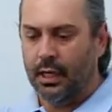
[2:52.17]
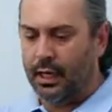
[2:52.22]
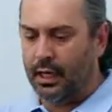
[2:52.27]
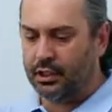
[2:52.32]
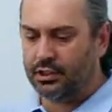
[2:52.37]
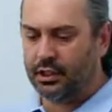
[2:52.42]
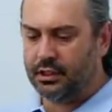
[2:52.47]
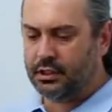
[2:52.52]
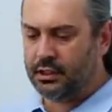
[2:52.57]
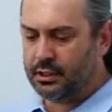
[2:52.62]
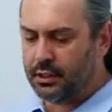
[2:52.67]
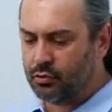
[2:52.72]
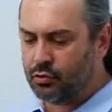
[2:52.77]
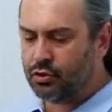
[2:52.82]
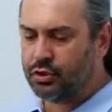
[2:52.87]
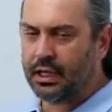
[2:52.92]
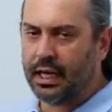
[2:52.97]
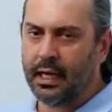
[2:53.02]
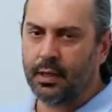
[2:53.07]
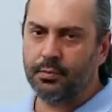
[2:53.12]
A gente não
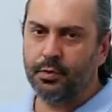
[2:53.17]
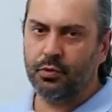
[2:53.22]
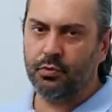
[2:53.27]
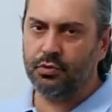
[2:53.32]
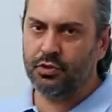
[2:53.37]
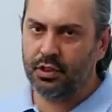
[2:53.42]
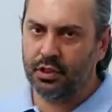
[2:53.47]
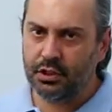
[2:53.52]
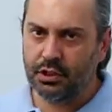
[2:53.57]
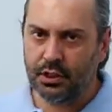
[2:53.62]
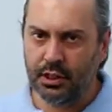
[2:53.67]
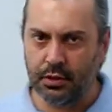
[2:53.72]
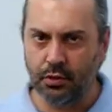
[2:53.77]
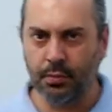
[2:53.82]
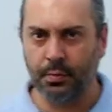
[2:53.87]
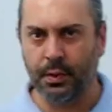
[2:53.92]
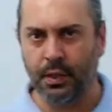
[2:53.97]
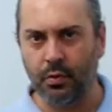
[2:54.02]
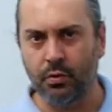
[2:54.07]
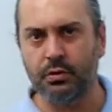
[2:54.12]
sabe o
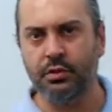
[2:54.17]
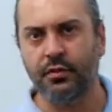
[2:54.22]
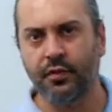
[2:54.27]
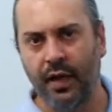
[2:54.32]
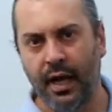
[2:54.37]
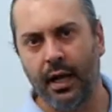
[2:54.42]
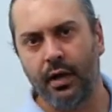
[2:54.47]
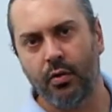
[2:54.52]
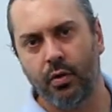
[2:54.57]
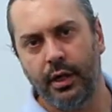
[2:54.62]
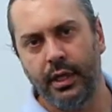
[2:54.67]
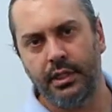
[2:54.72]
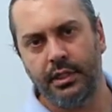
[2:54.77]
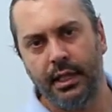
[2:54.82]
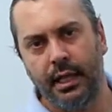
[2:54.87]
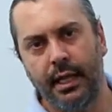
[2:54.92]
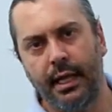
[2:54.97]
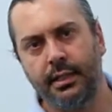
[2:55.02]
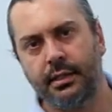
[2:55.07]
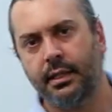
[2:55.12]
sentido para onde vai a
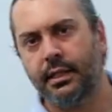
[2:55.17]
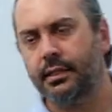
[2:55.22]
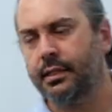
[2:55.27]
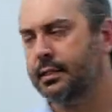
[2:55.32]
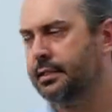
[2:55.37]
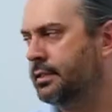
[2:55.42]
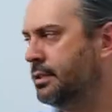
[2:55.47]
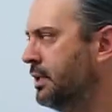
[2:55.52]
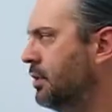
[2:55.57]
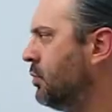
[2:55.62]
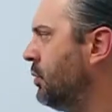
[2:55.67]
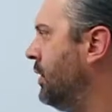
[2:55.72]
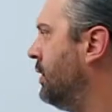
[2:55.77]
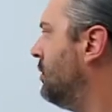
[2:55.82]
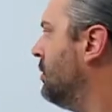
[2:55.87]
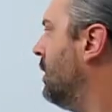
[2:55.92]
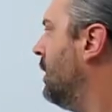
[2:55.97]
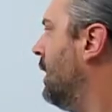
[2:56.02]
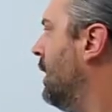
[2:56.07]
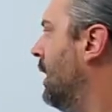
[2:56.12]
corrente elétrica nesse
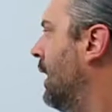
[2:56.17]
circuito.